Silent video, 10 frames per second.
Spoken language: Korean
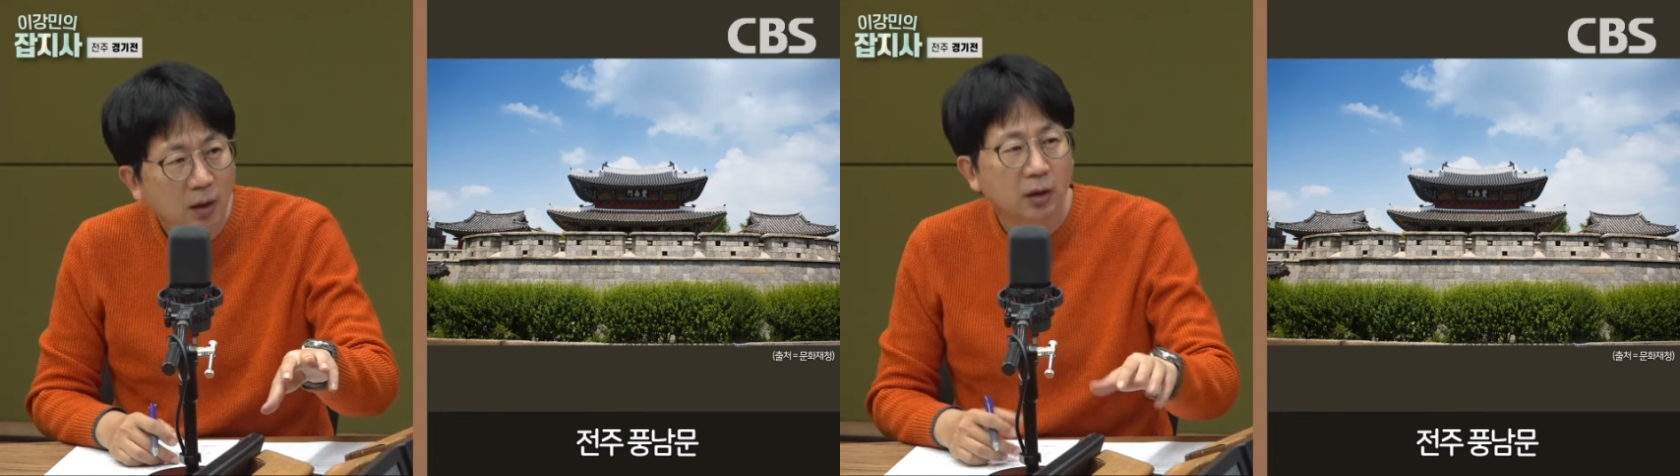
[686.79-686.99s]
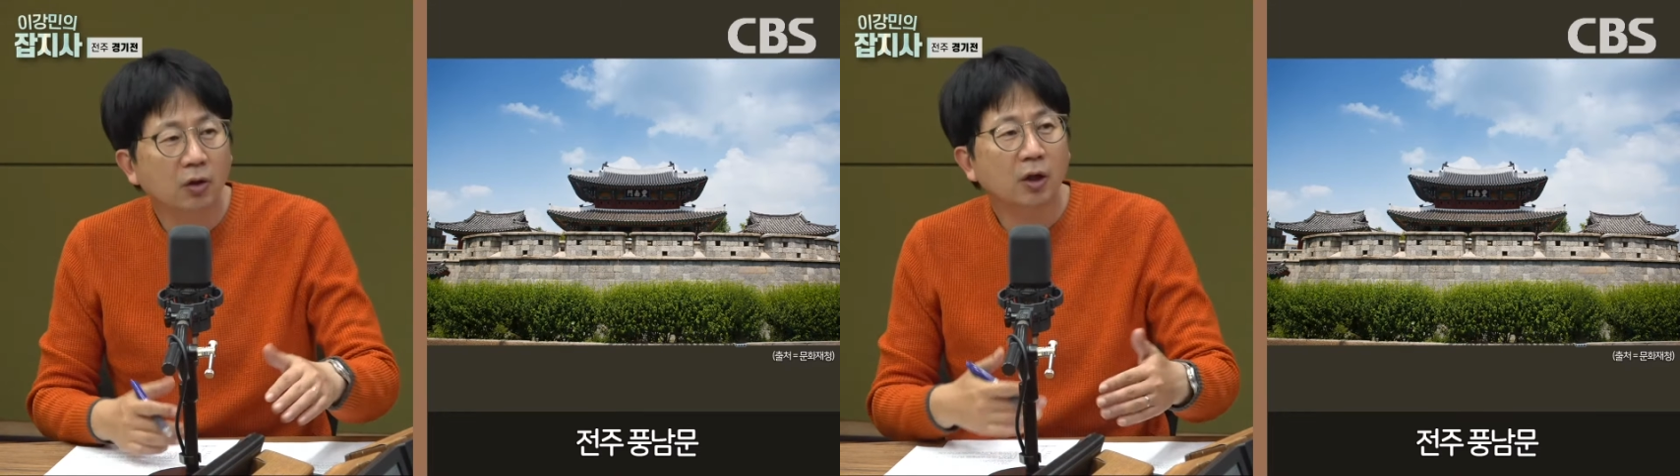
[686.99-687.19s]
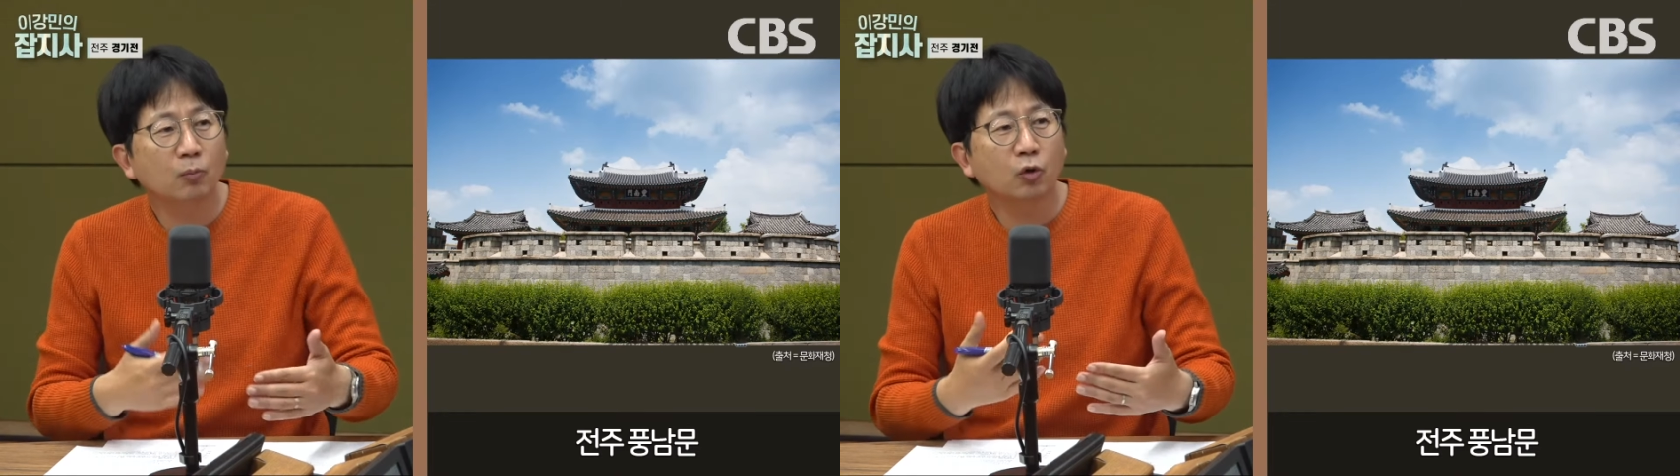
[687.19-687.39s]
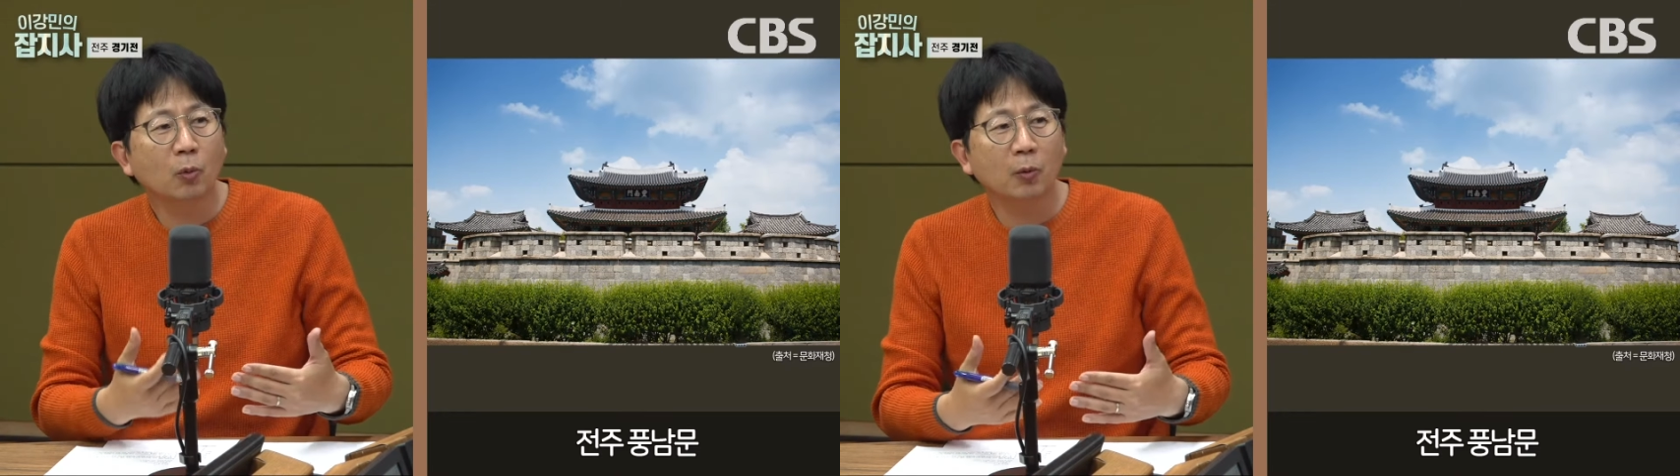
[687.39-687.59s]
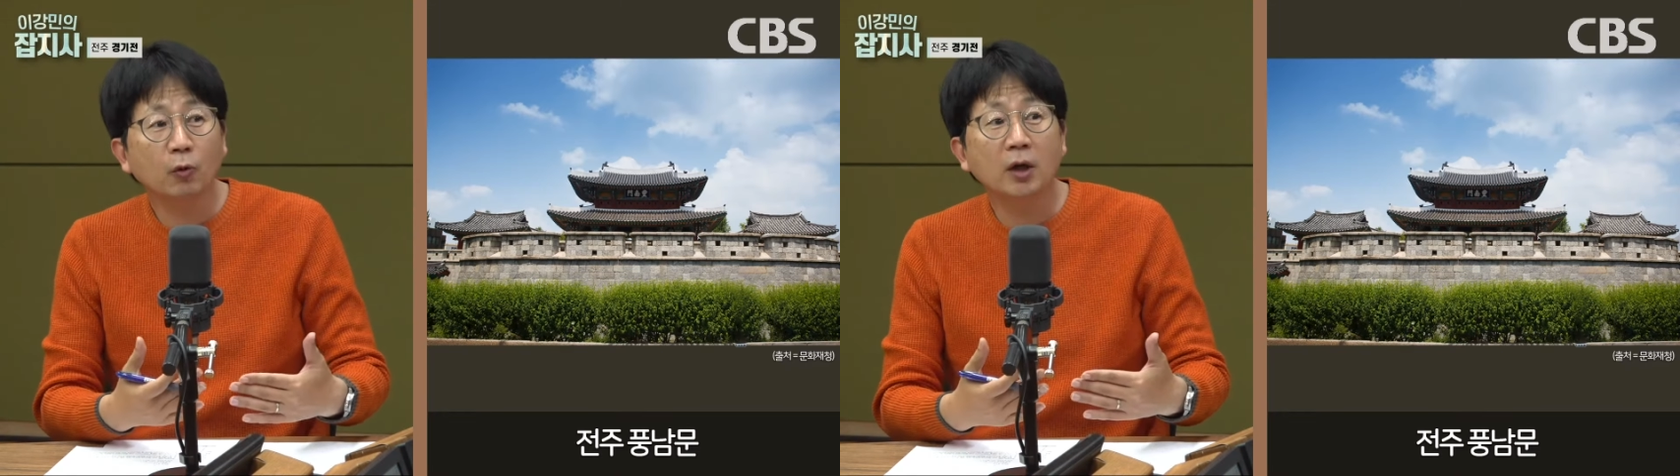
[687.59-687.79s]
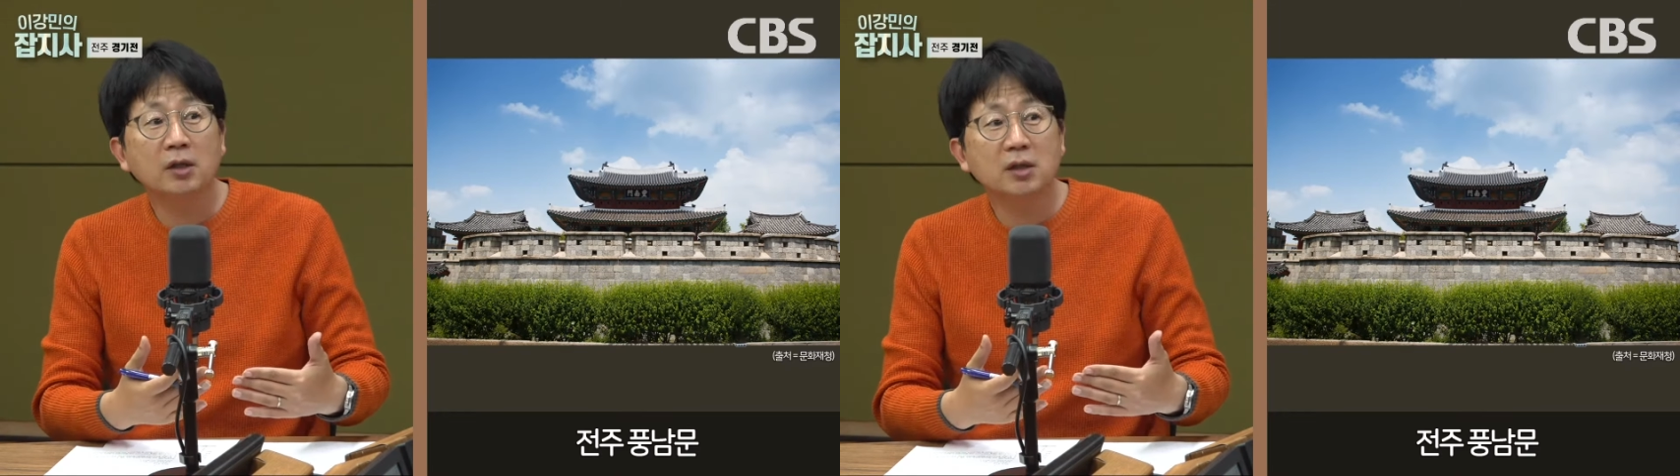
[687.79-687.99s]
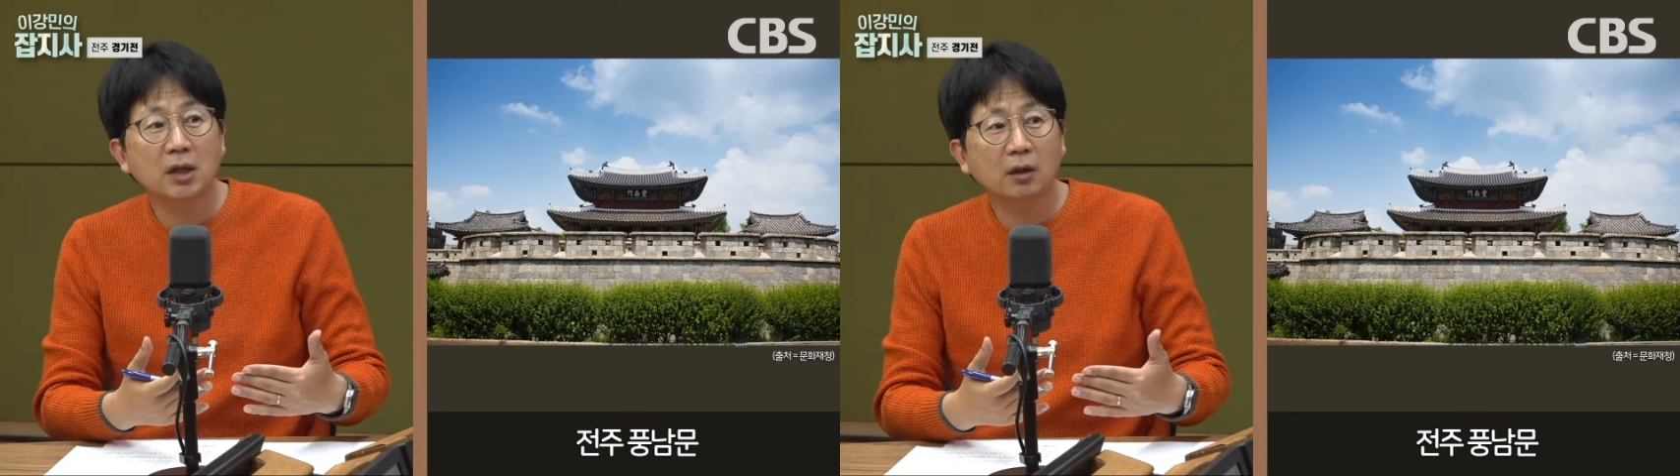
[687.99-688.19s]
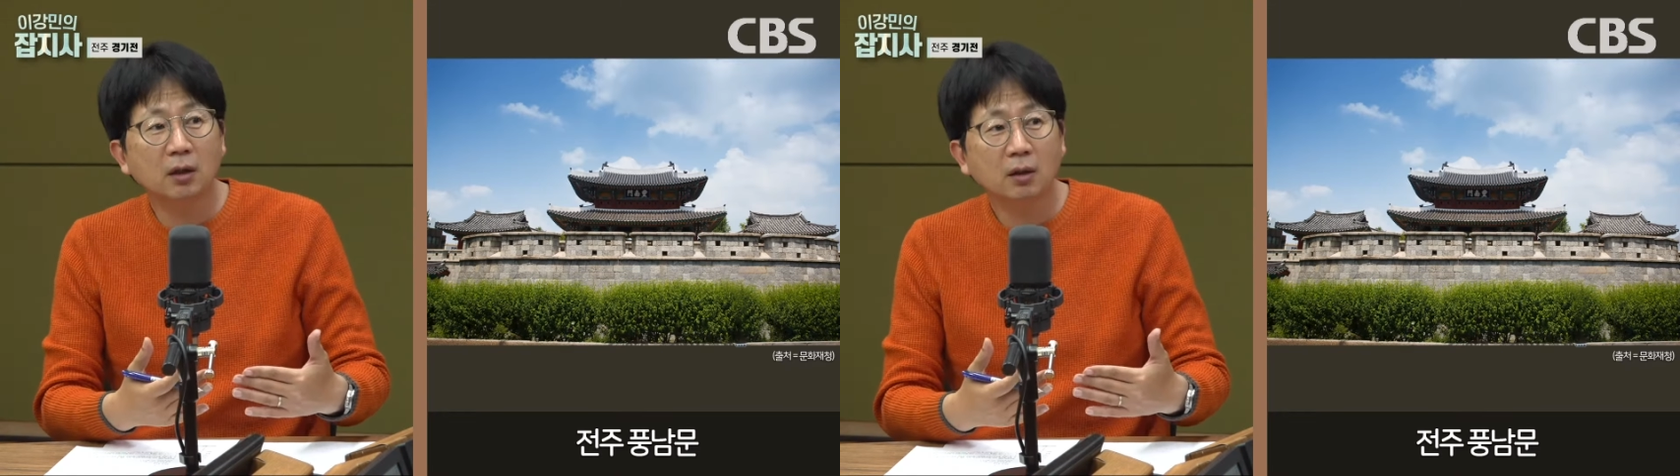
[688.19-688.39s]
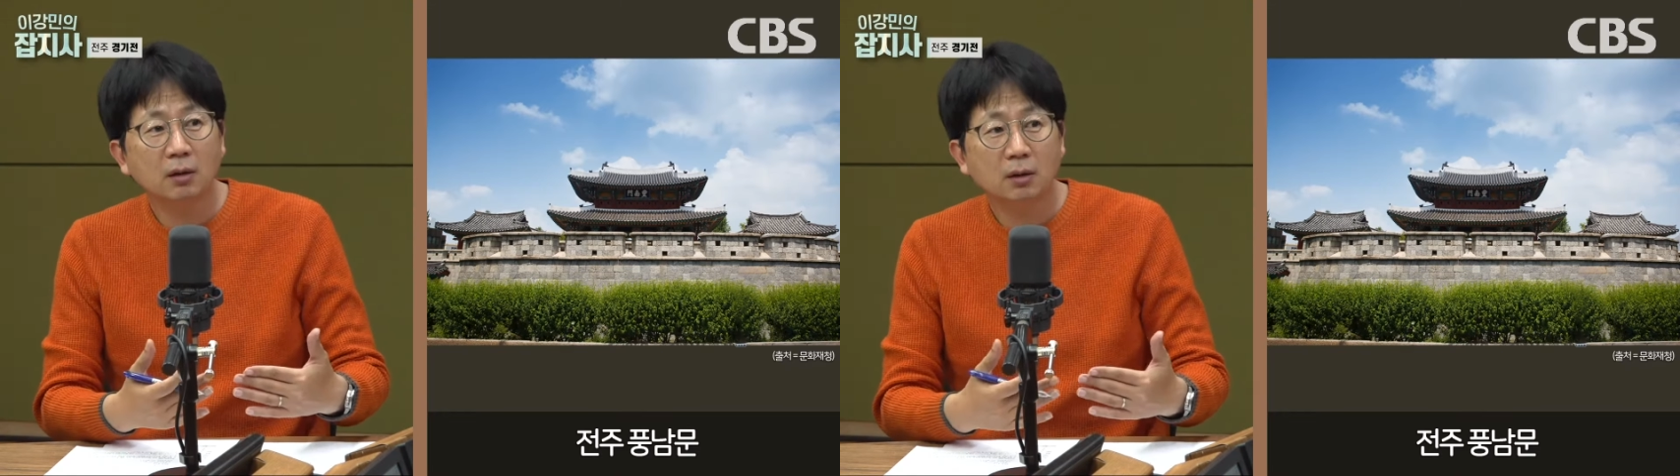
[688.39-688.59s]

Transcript: 이렇게 물어보면 굉장히